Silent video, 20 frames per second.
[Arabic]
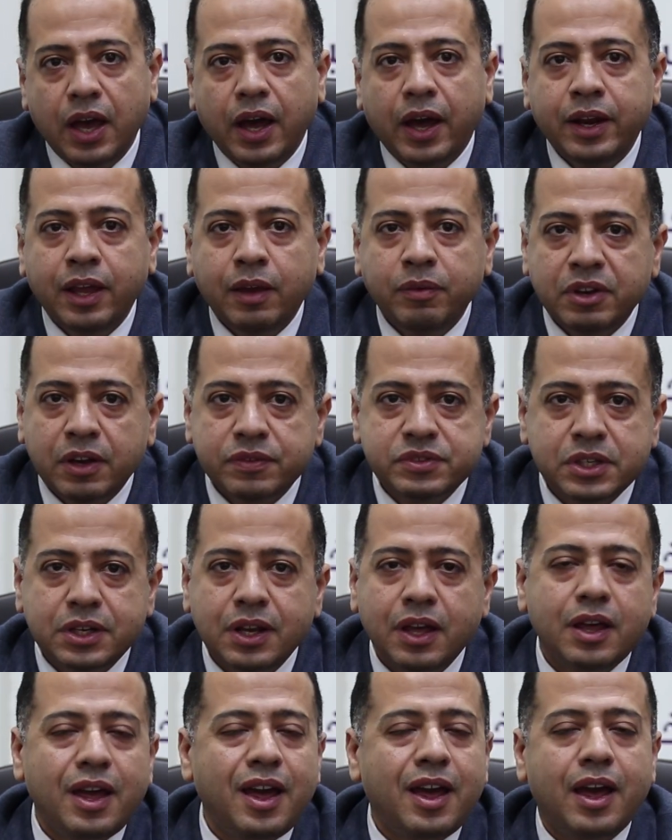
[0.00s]
هنحمي
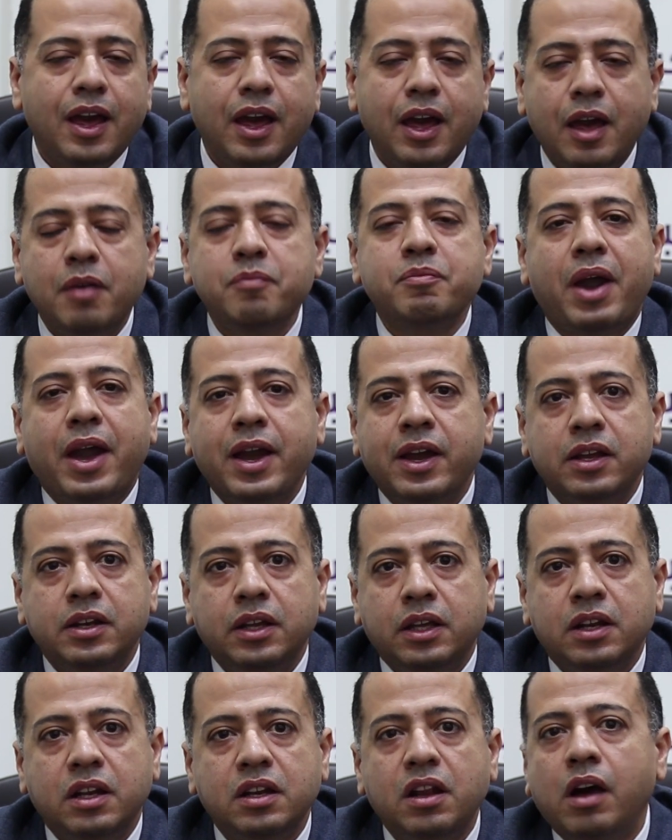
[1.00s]
نفسنا اهم حاجه ان
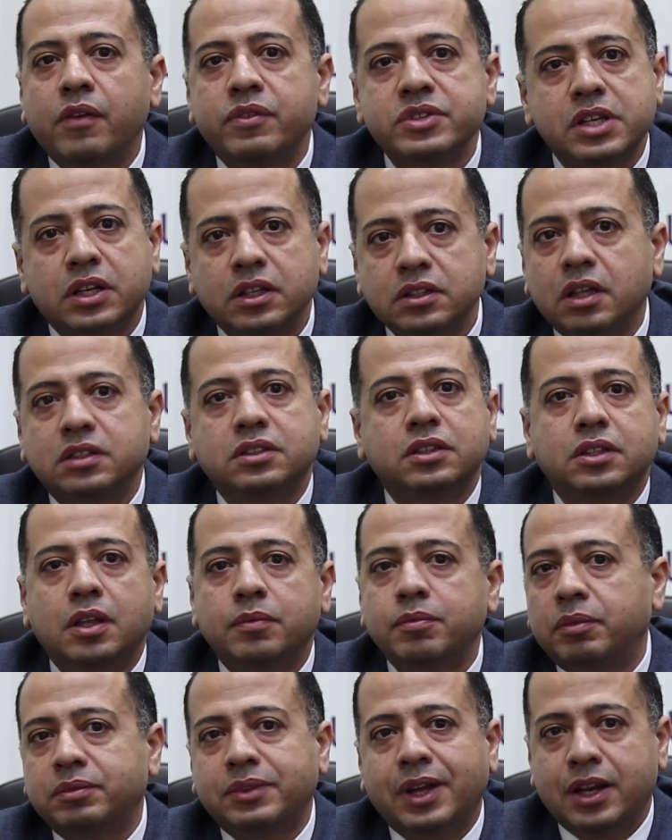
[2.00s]
احنا نحافظ على ضغط
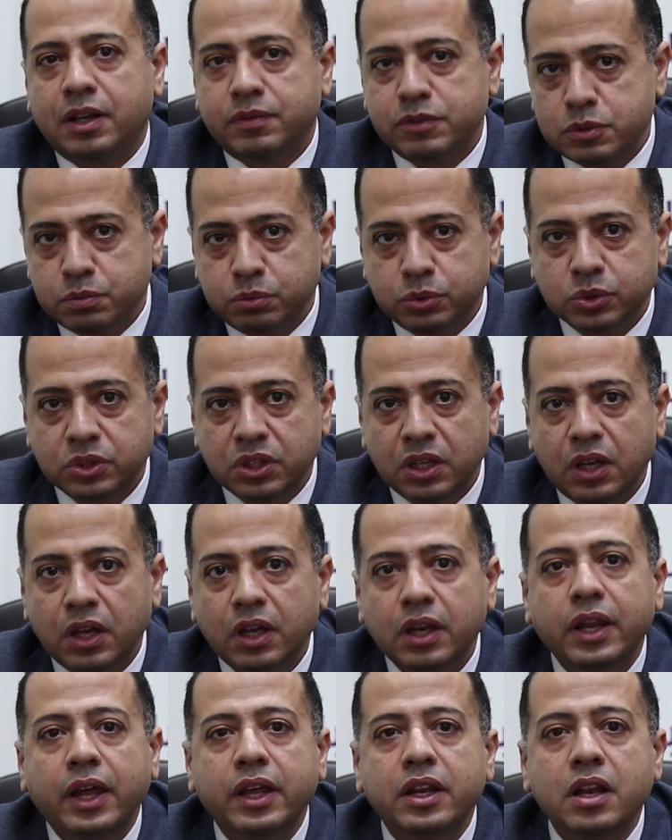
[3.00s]
الدم بتاعنا مظبوط
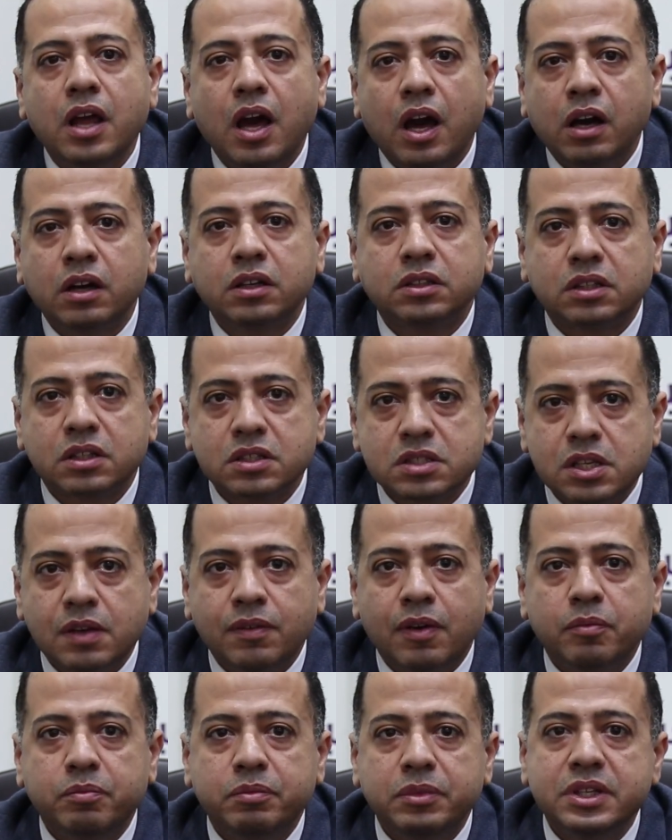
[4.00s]
لان اكتر
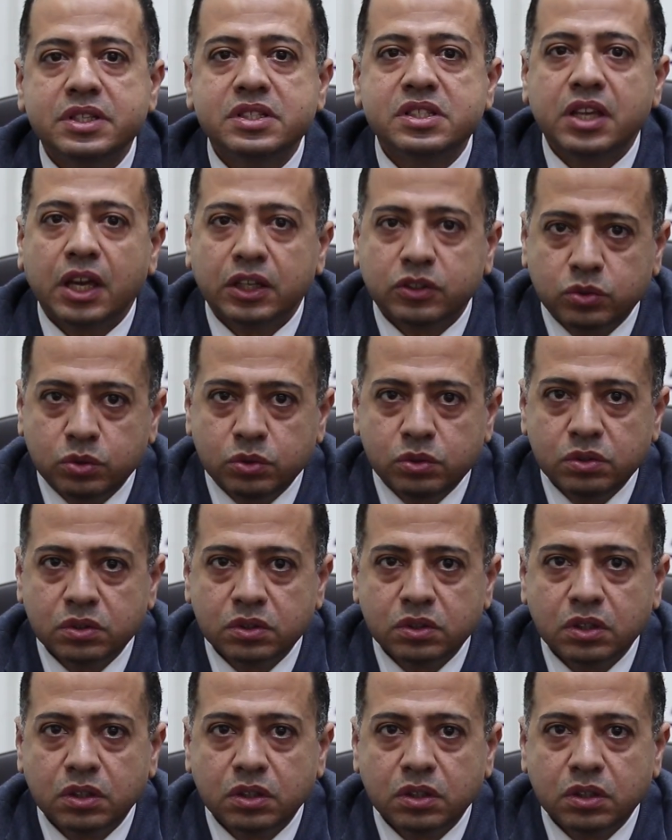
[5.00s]
سبب لزيادته